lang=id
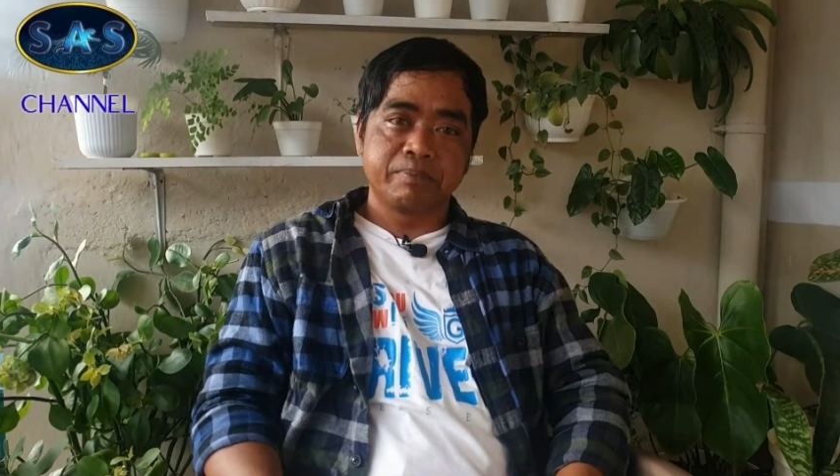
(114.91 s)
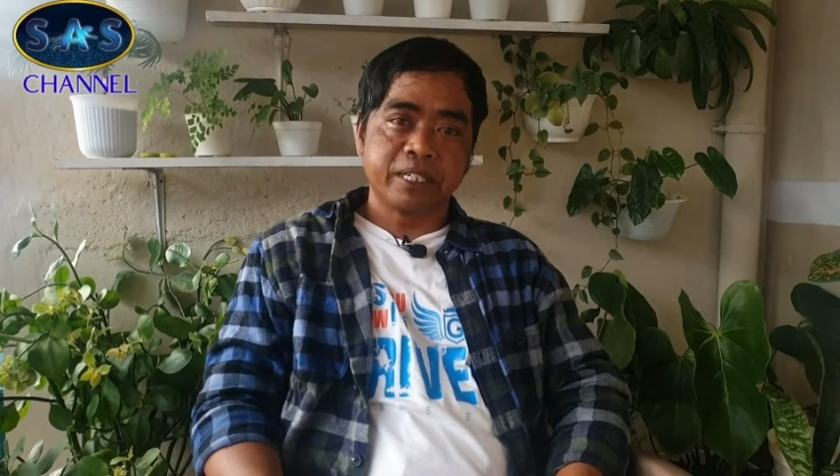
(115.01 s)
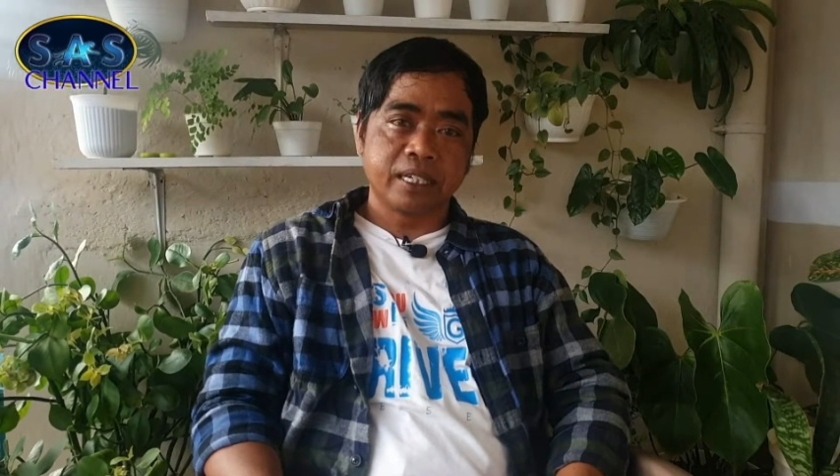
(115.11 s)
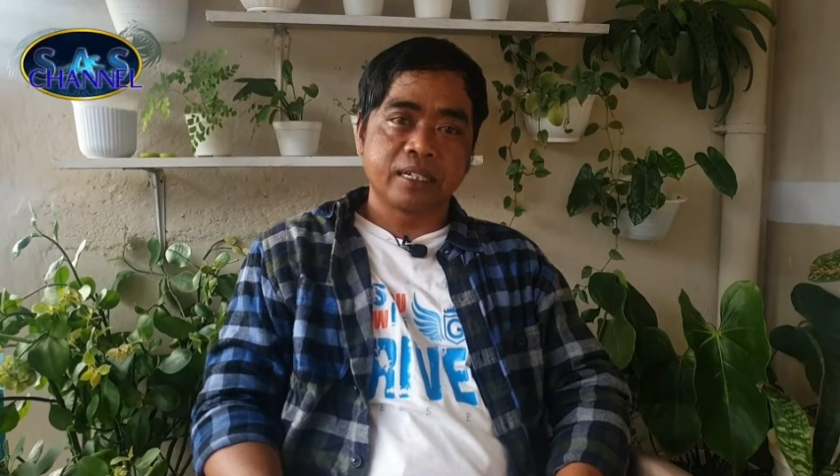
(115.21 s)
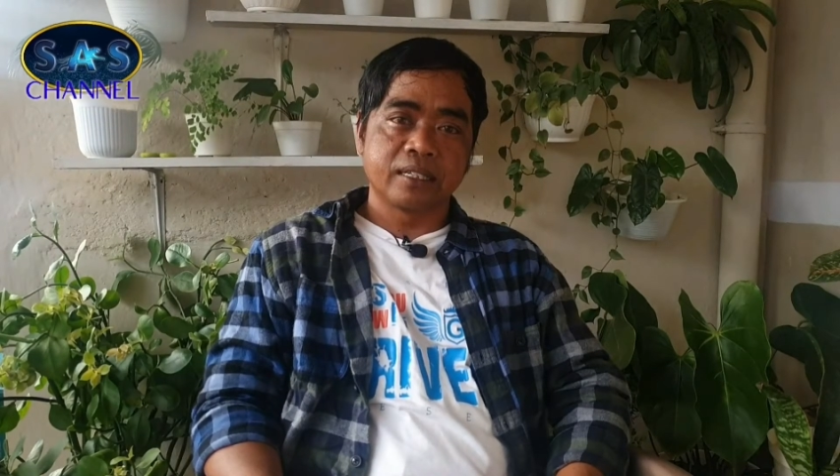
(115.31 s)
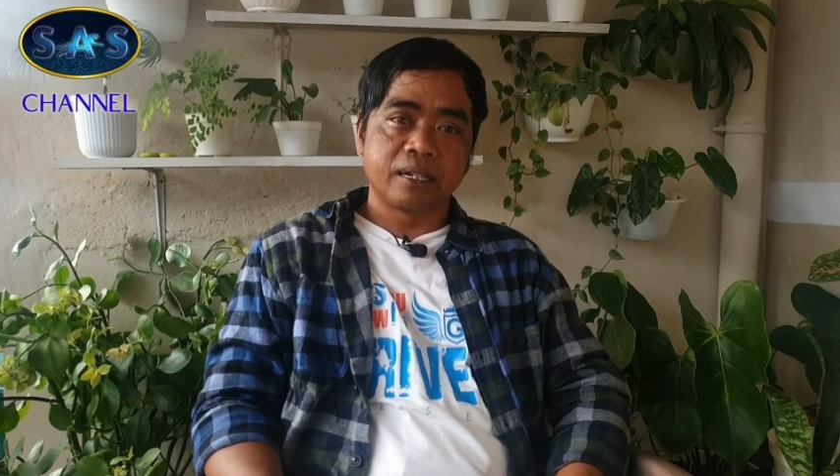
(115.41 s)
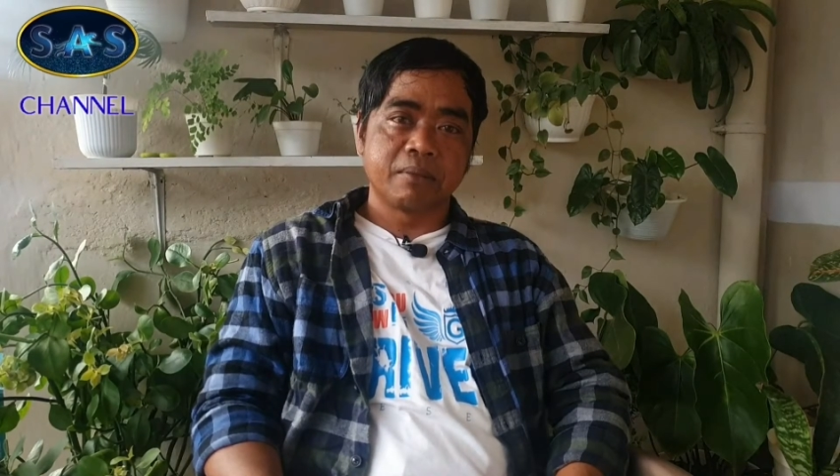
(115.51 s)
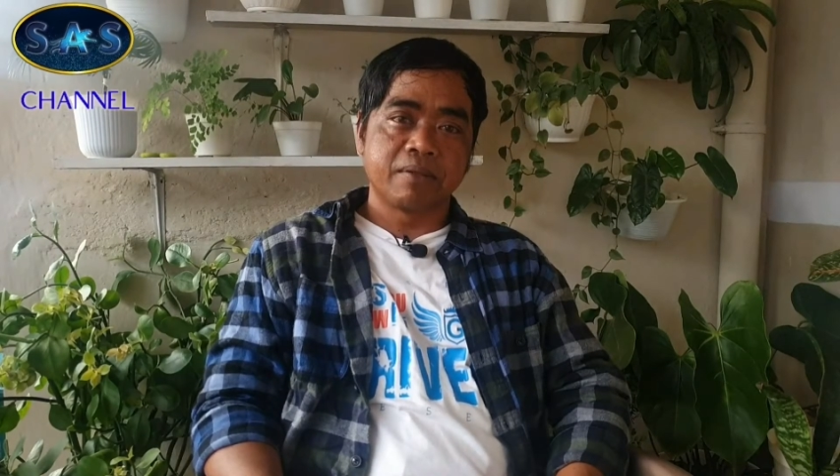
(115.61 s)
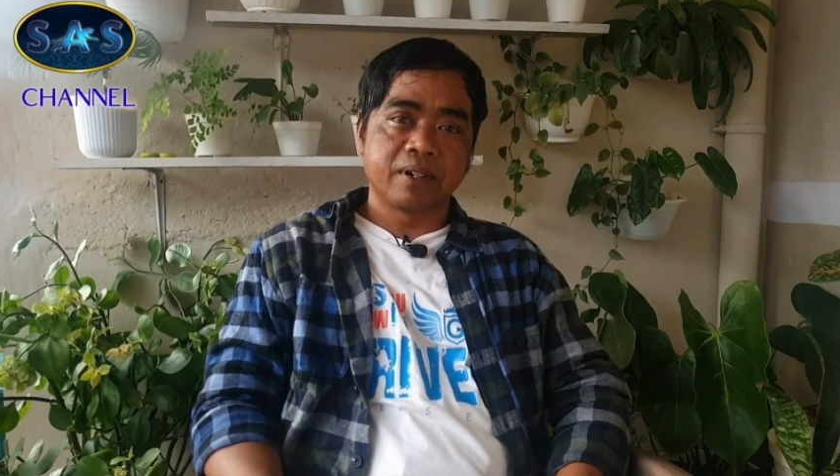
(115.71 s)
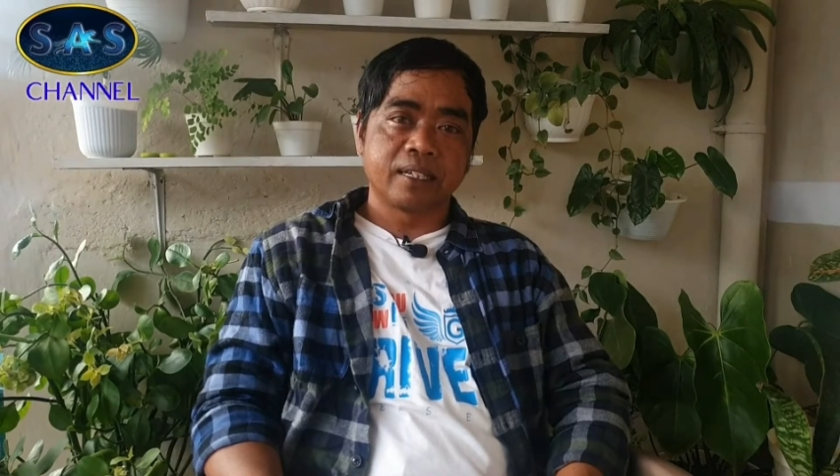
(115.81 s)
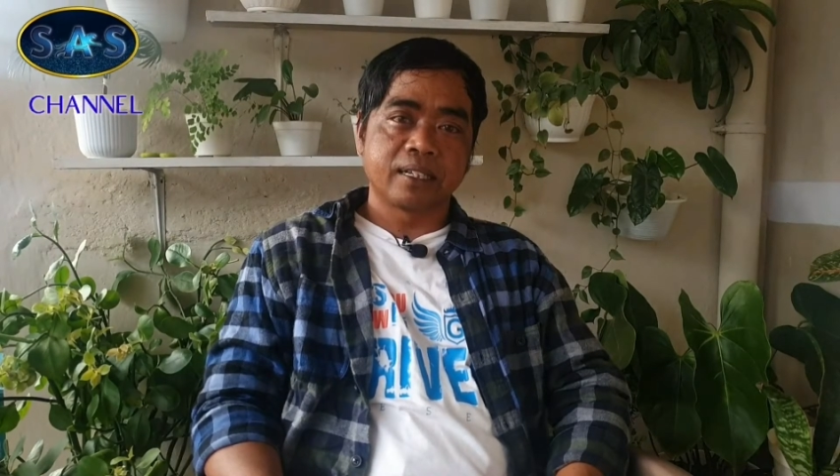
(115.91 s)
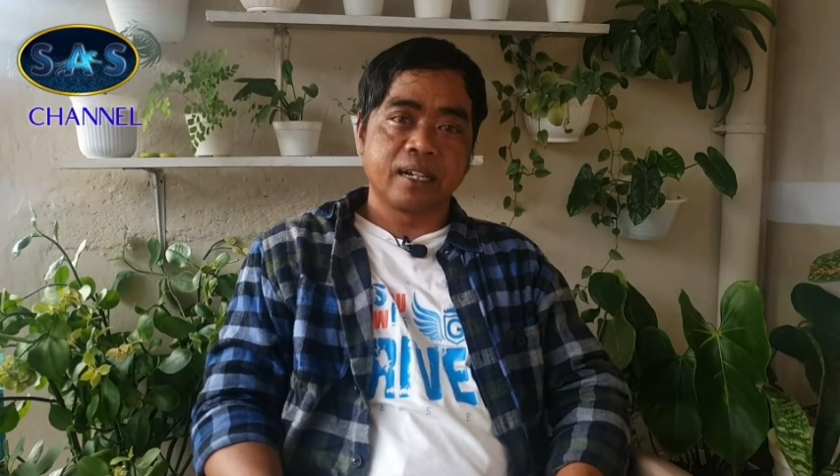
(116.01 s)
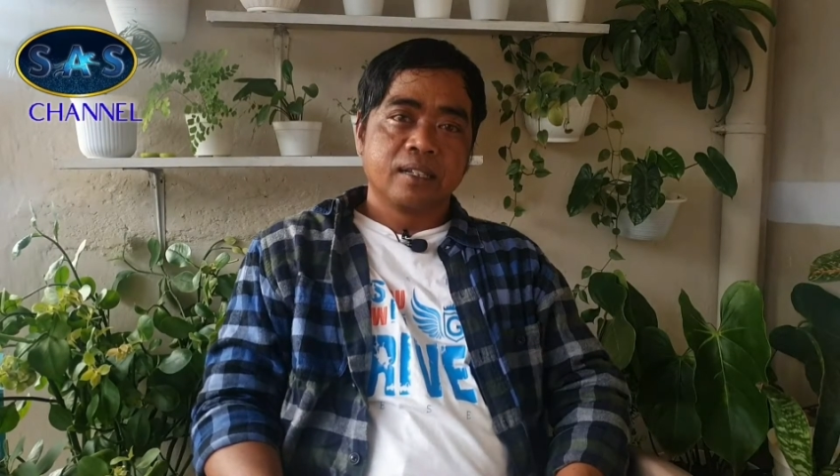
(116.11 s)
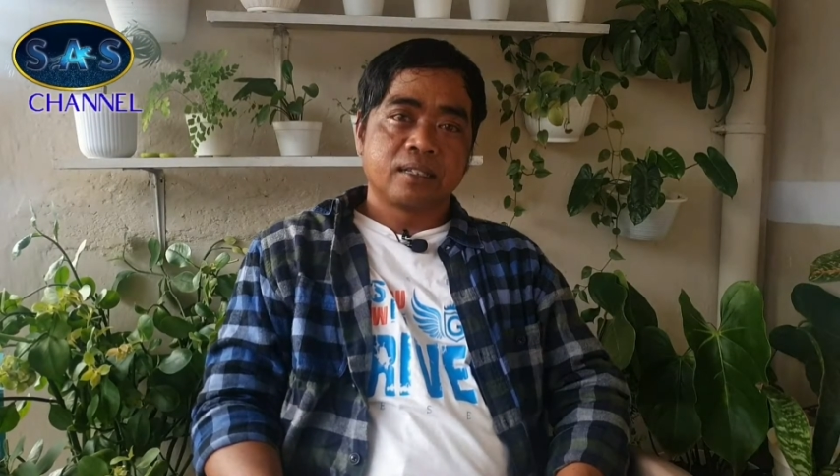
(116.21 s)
bisa kita manfaatkan.